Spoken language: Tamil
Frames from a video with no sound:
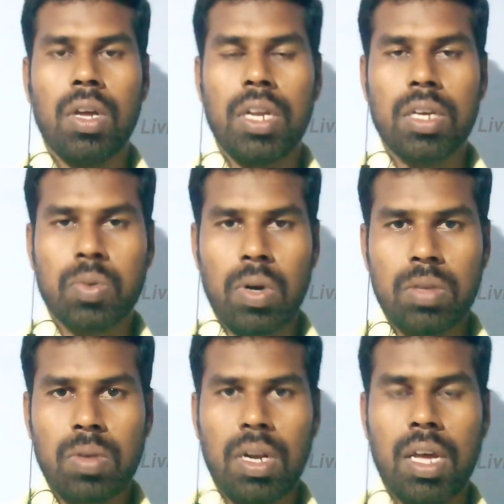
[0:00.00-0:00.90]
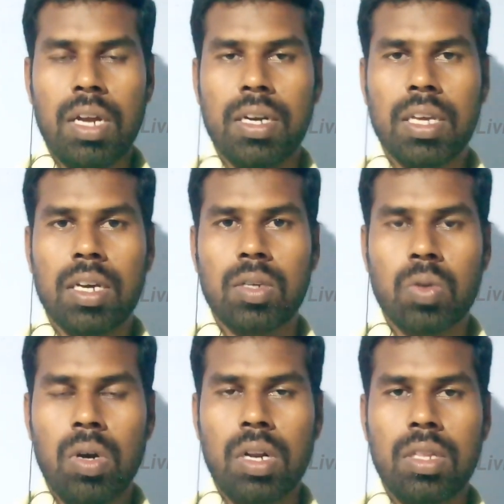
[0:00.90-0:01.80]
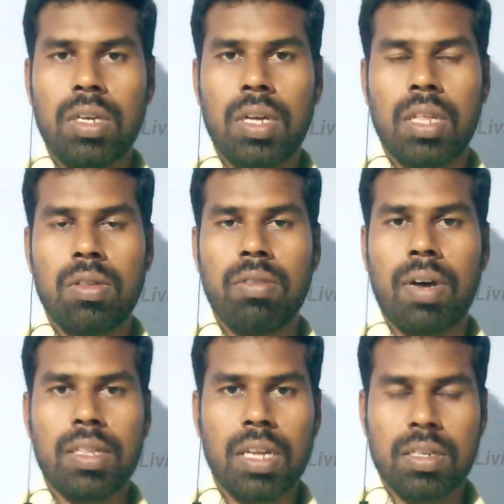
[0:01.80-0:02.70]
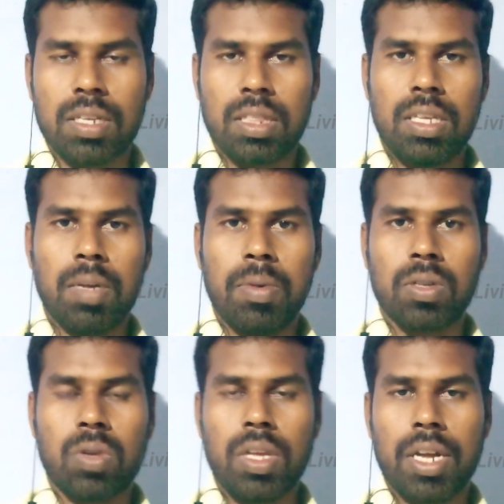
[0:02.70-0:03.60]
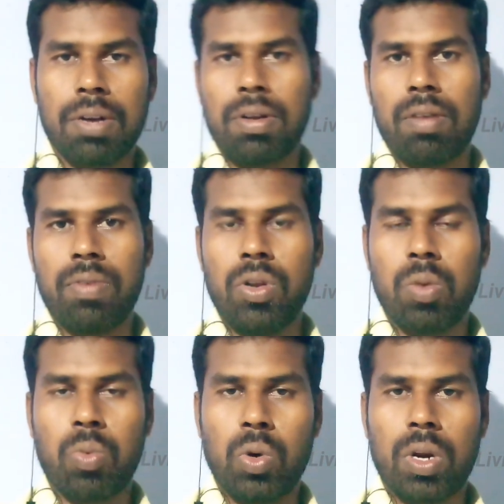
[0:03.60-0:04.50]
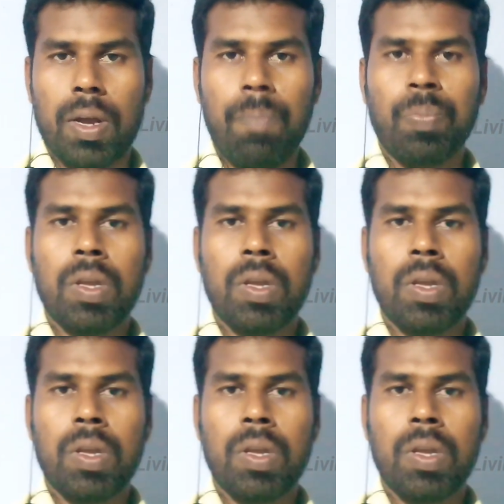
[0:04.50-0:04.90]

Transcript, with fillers: நீங்கள் சொல்ல சொல்ல நீங்கள் சொல்கிறது அதாவது வார்த்தைகள் சக்தி அப்படின்னு சொல்லி ஏற்கனவே நான் வீடியோ போட்டிருக்கேன்